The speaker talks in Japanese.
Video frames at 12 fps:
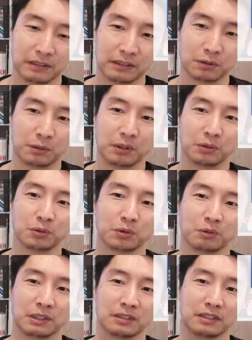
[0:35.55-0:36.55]
で、それをちょっ
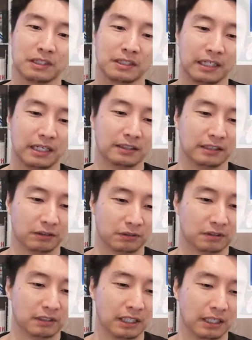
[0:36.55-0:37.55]
と私なりに解釈
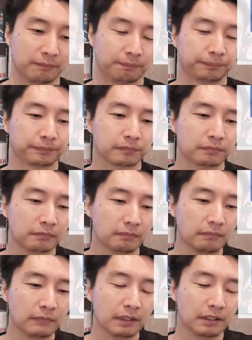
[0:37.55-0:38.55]
して、
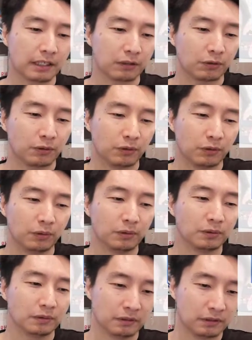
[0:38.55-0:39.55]
あの、
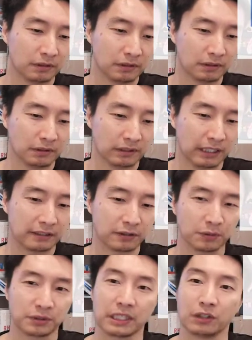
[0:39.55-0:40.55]
解
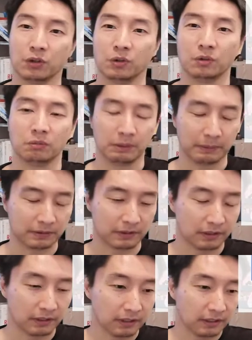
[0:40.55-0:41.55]
説をしたいと思います。